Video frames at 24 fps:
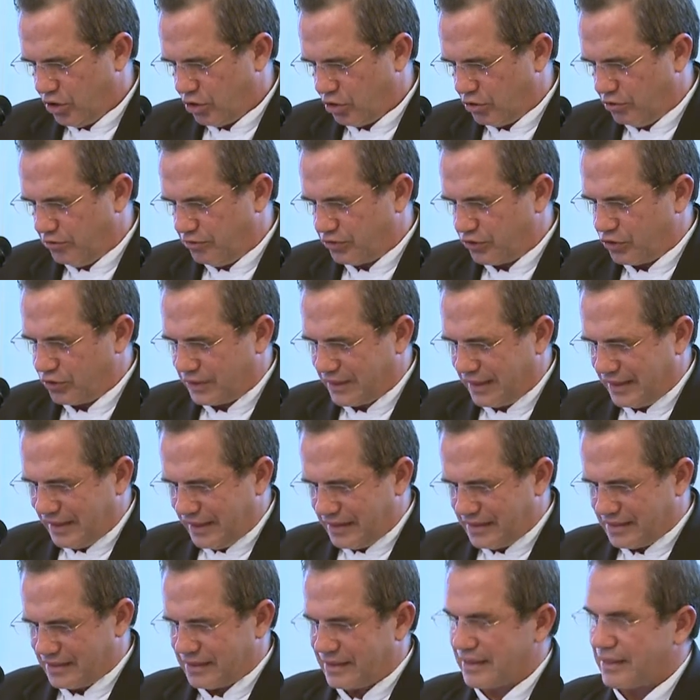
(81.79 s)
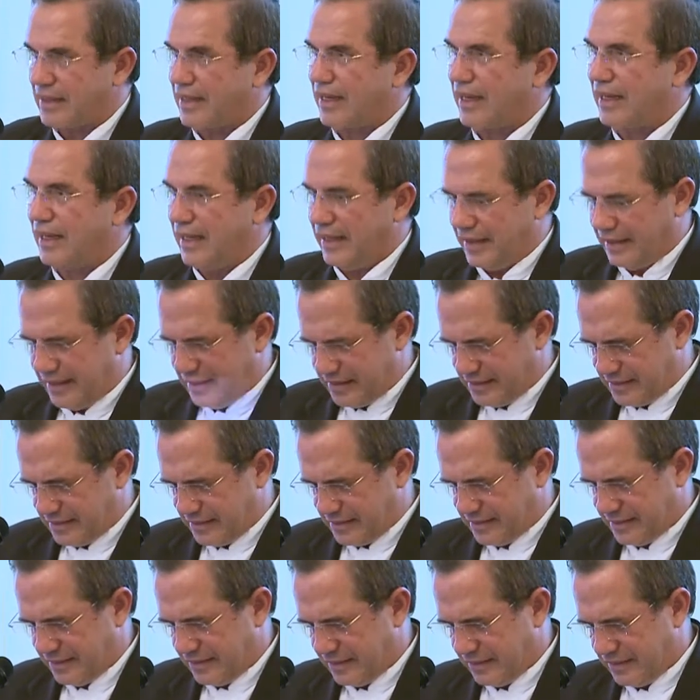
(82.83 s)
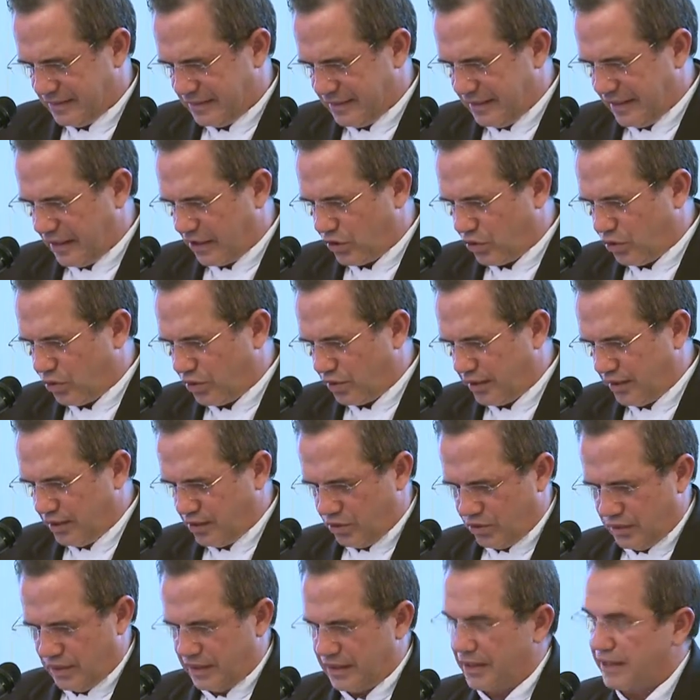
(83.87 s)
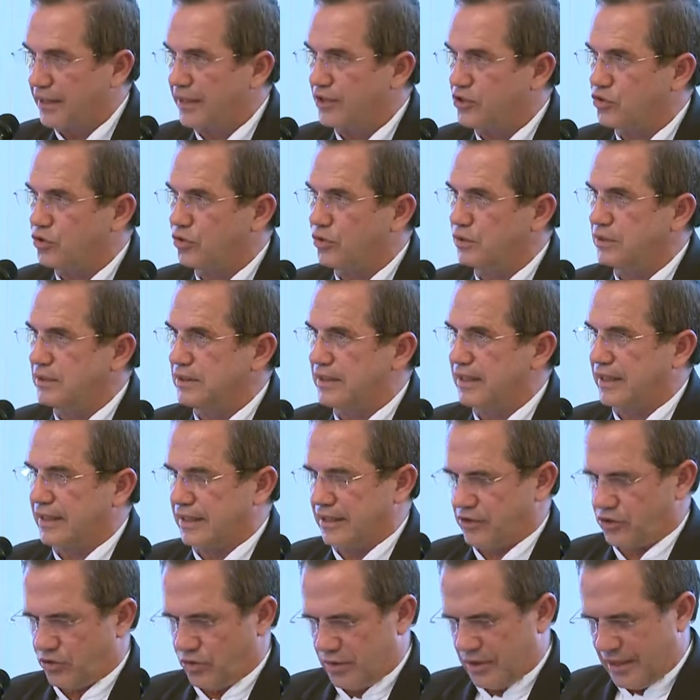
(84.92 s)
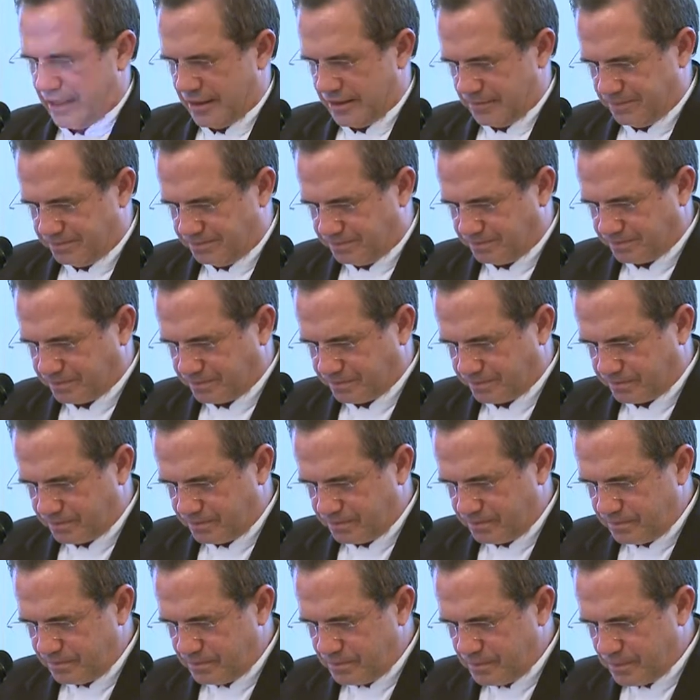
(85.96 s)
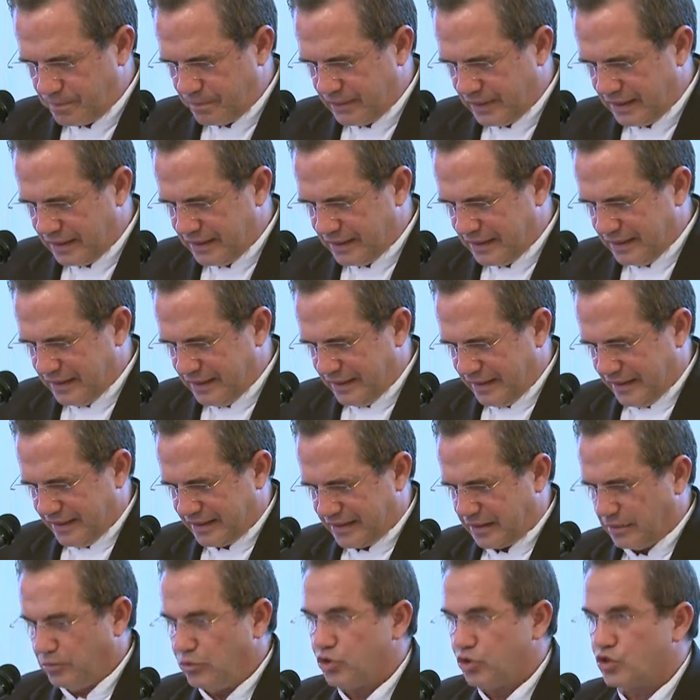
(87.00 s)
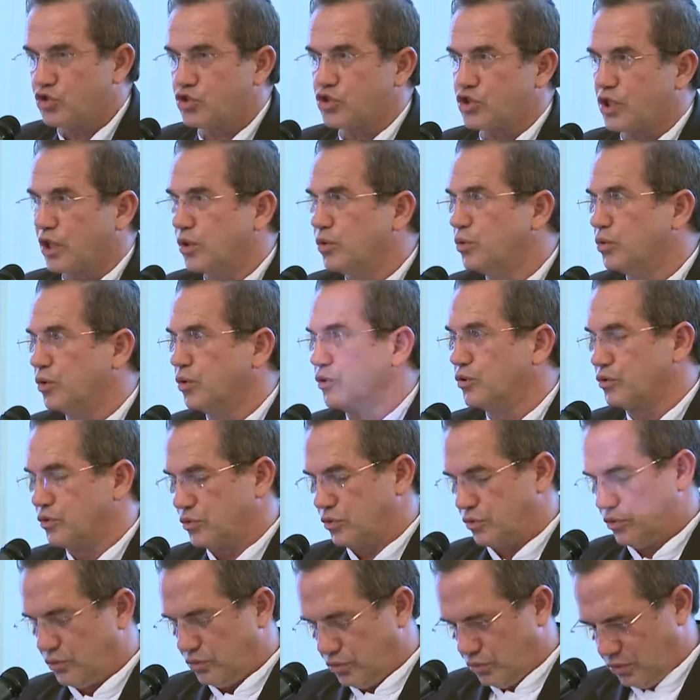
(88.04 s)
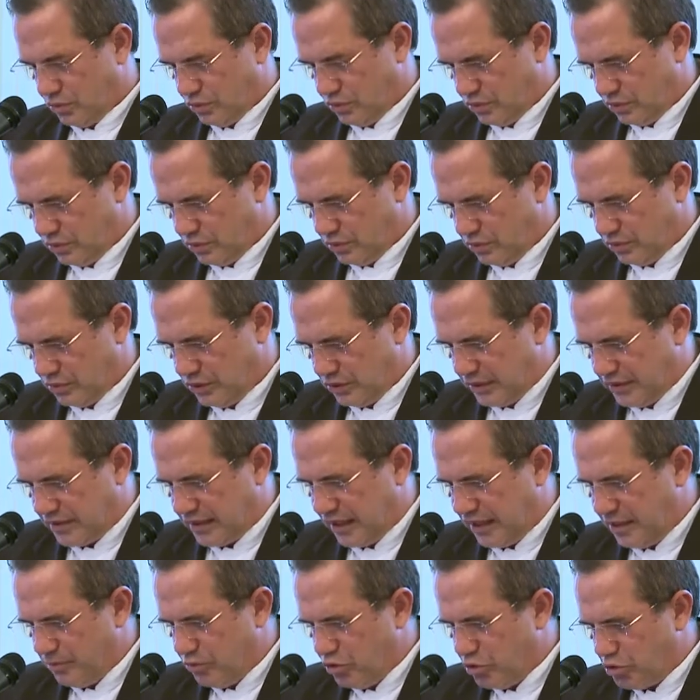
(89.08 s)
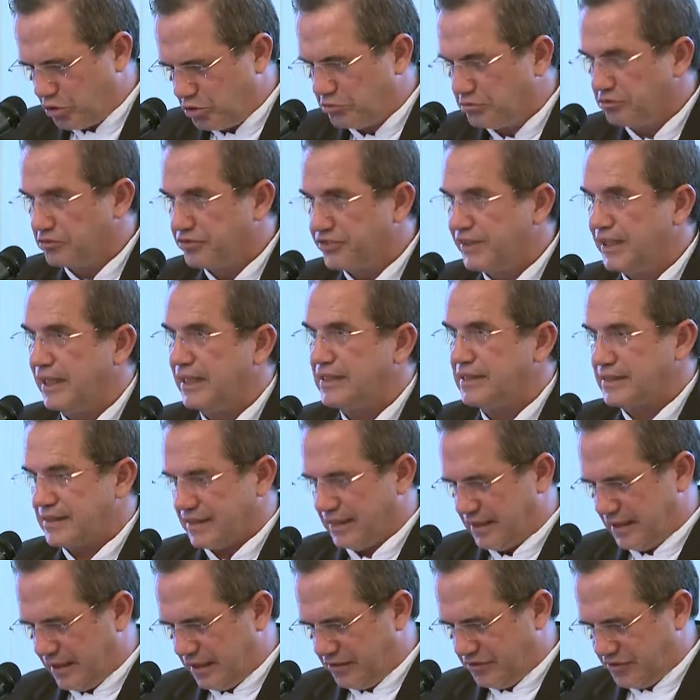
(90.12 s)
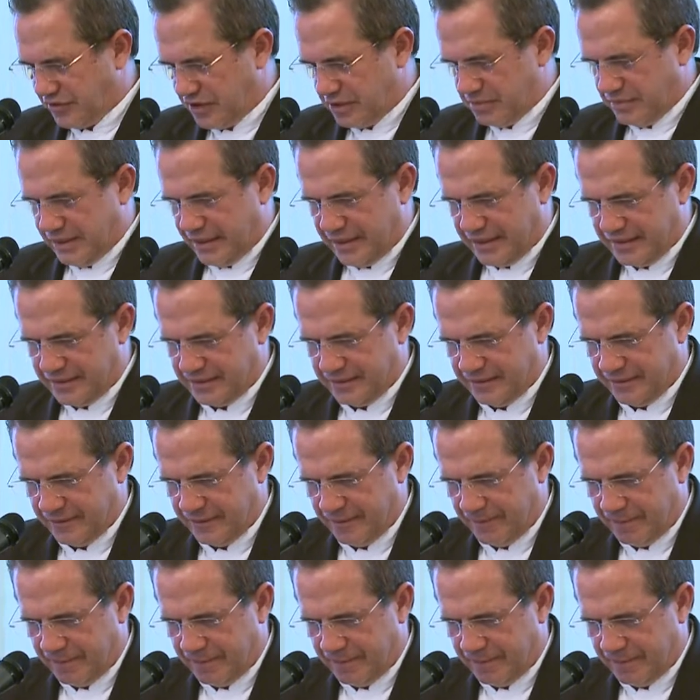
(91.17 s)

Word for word: con fronteras claras y acordes con el derecho internacional. Estamos seguros y tenemos confianza en afirmar